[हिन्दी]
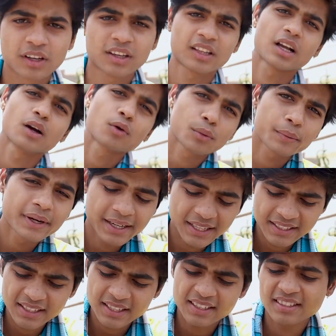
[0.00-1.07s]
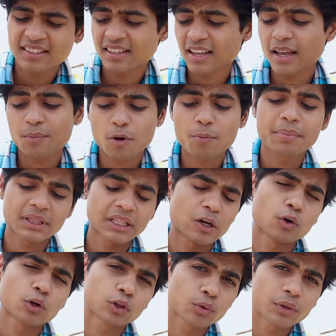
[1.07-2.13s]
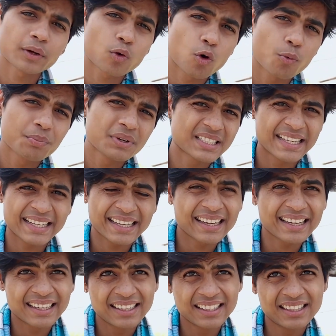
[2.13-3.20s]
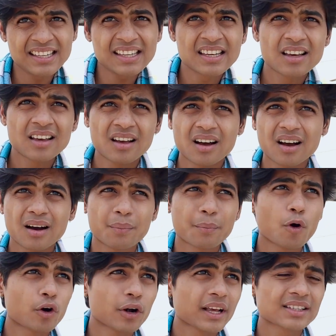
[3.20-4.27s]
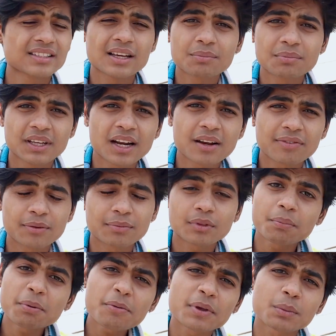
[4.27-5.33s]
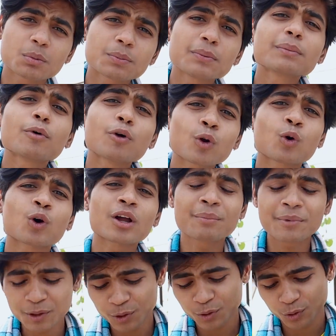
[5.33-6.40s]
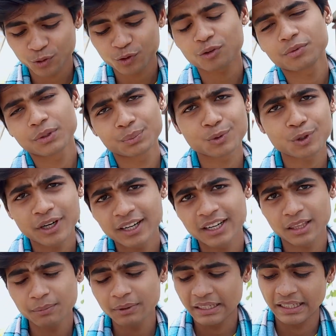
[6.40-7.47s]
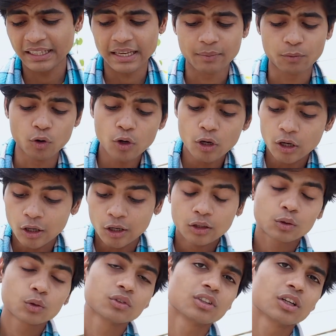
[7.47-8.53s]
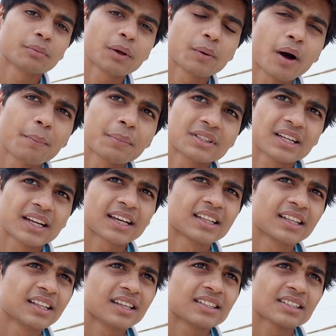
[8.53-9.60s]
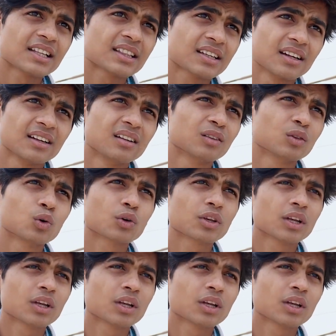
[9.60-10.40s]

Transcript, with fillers: लगी थी गवर्नमेंट टीचर है जैसा कि आपको पता होगा तो उन्हें कॉपी चेकिंग करनी थी बोर्ड एग्जाम थे ना फिफ्थ अब फिफ्थ भी बोर्ड हो गए मैं तो सोच रहा हूँ फिफ्थ और एट्थ भी ठीक है वो तो उस दिन मैं वहाँ पर चले गया दीदी के साथ कल तो